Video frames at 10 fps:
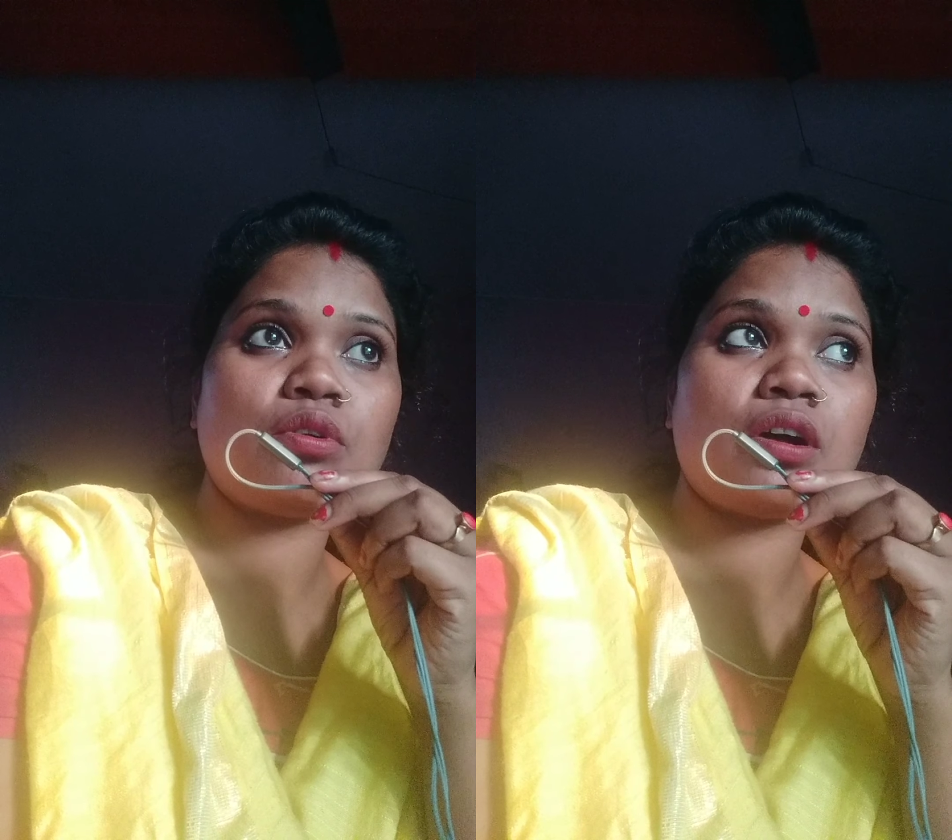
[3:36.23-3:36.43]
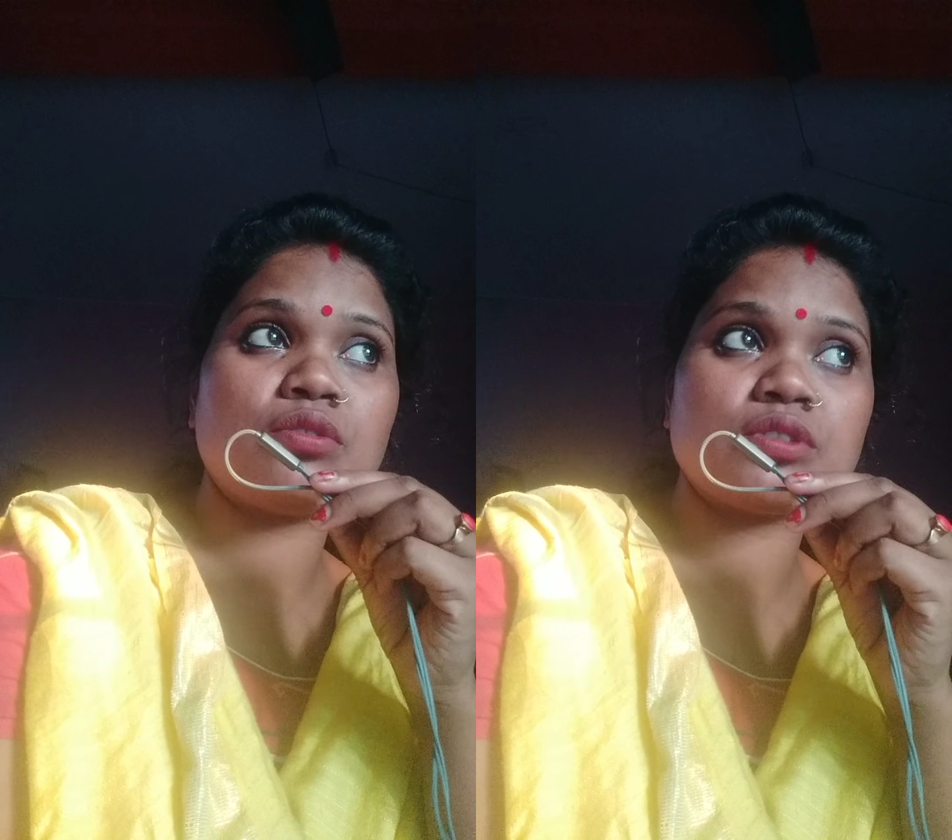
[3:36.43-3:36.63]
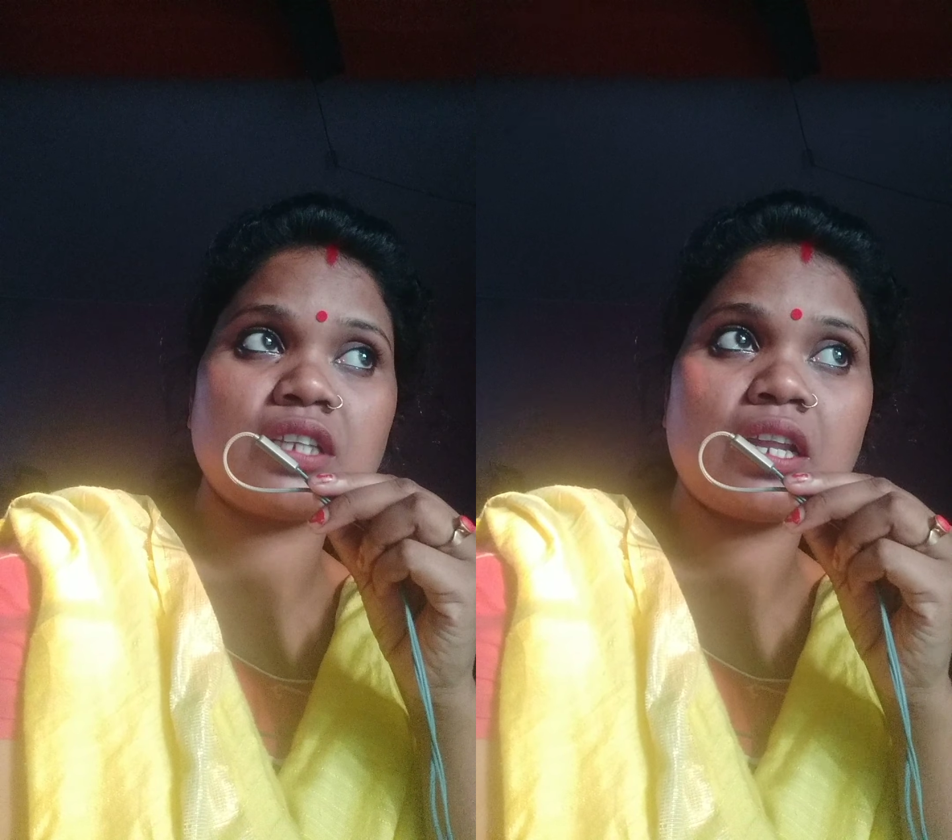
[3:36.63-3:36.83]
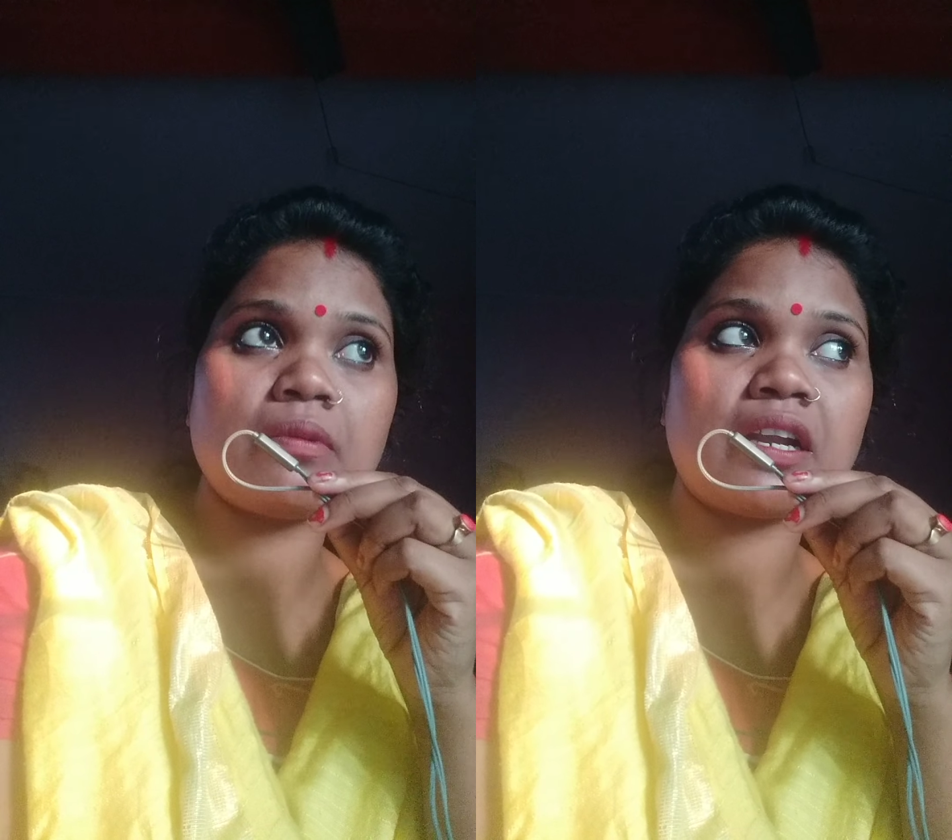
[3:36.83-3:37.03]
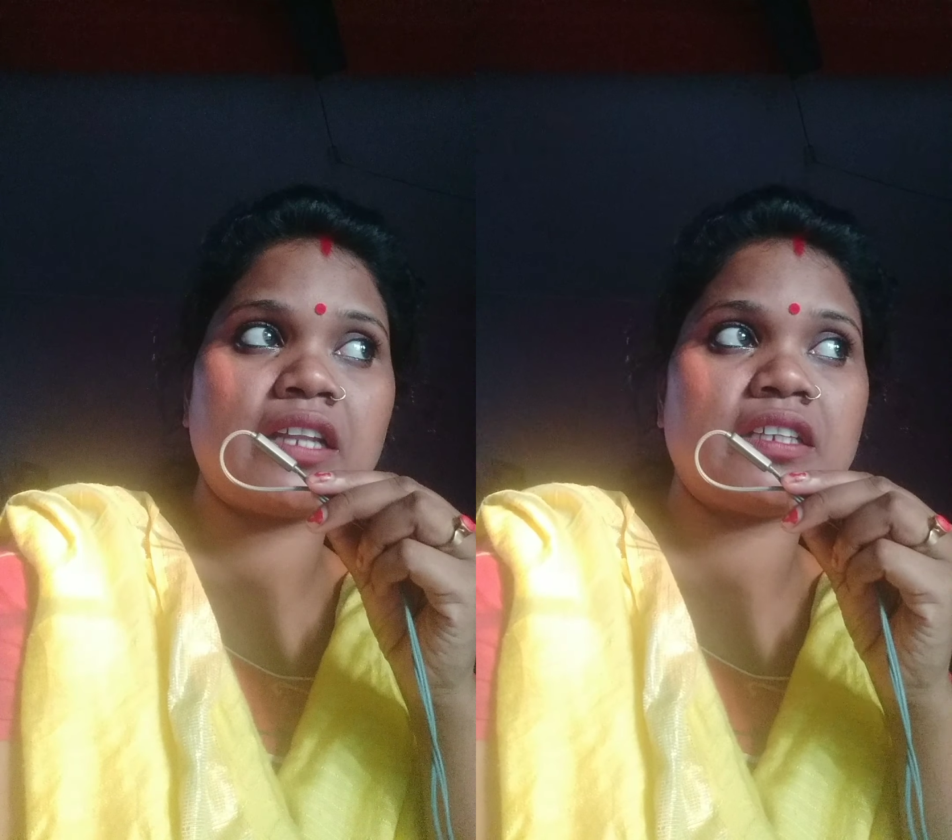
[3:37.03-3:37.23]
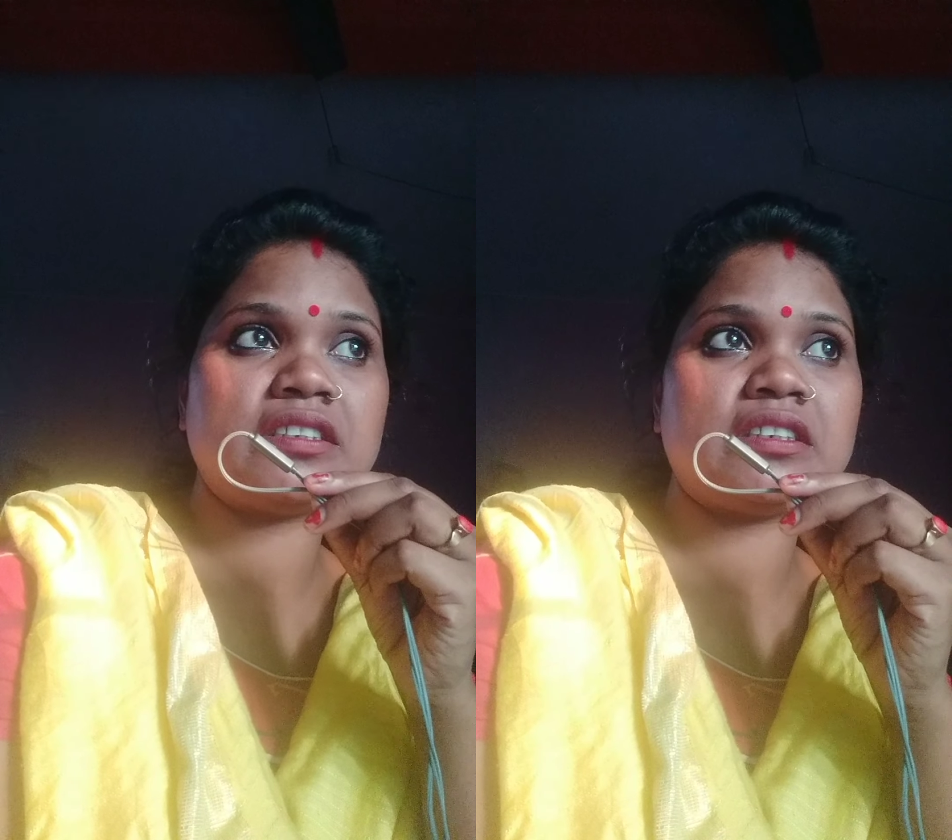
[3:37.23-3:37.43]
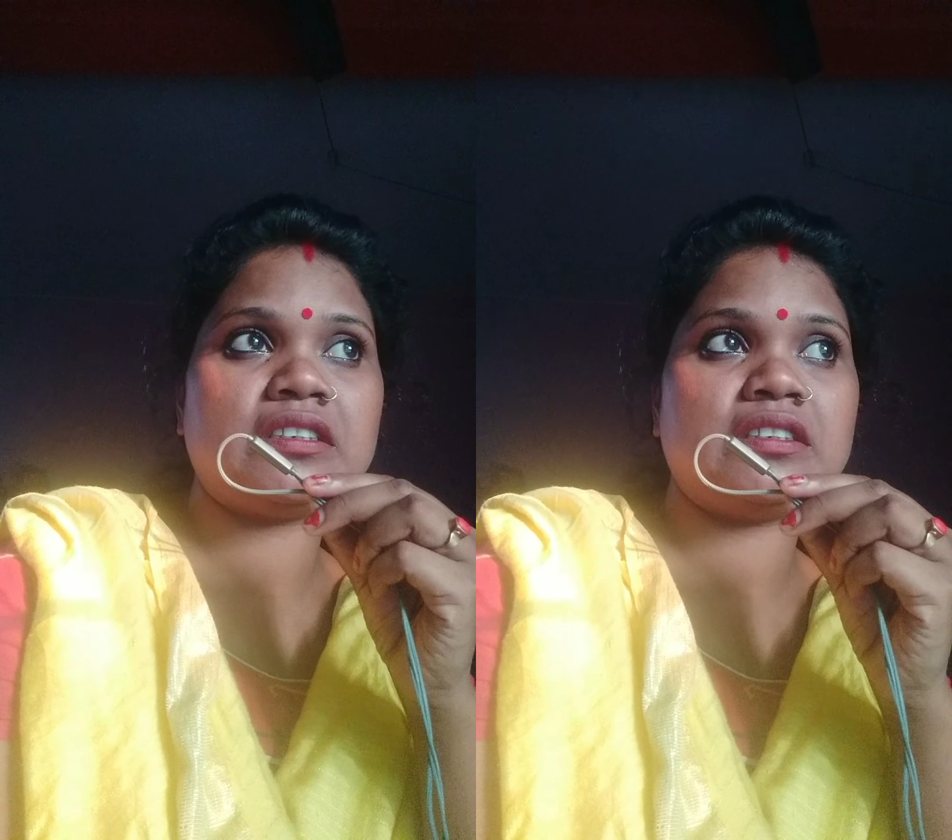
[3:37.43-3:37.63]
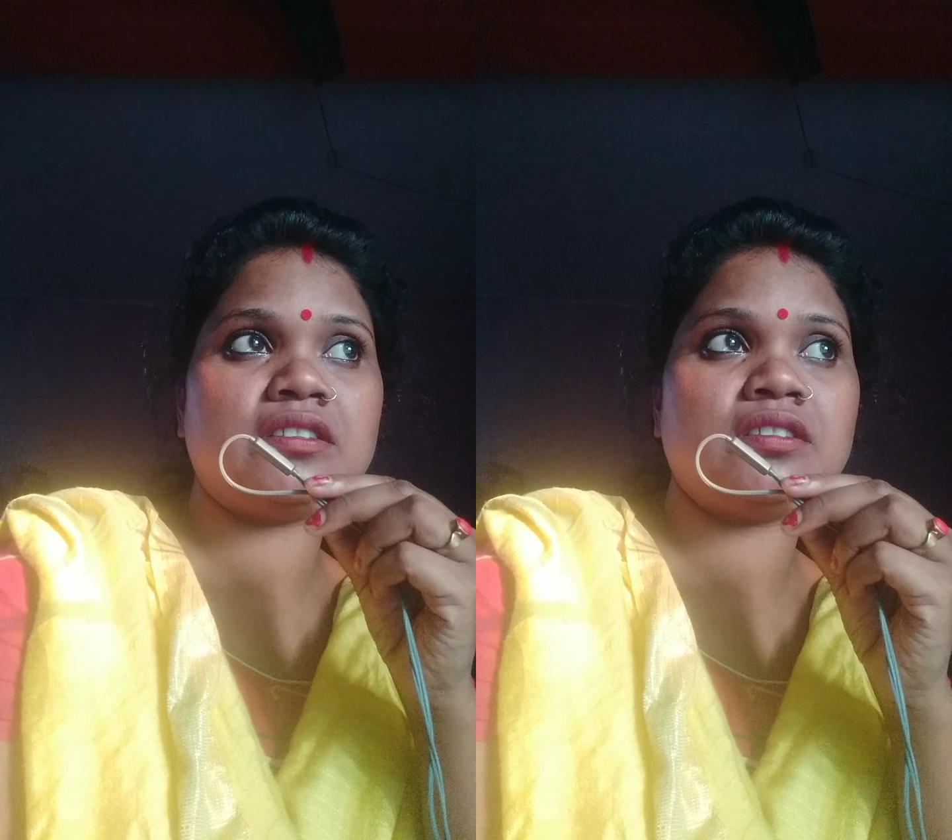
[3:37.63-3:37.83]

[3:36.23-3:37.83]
हौसला बढ़ाना चाहिए